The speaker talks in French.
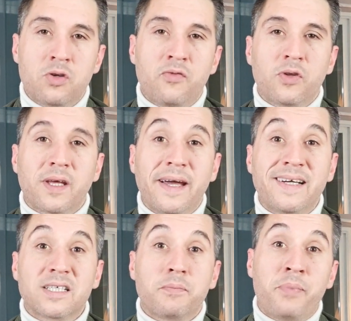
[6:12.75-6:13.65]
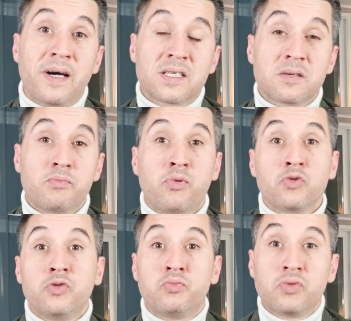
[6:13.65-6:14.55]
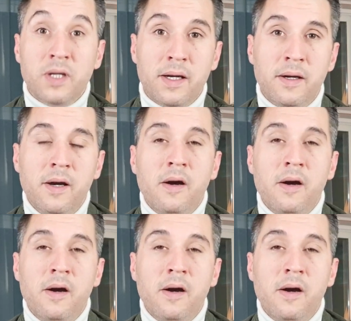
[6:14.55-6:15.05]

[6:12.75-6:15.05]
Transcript: de votre ex passe pour du boudin,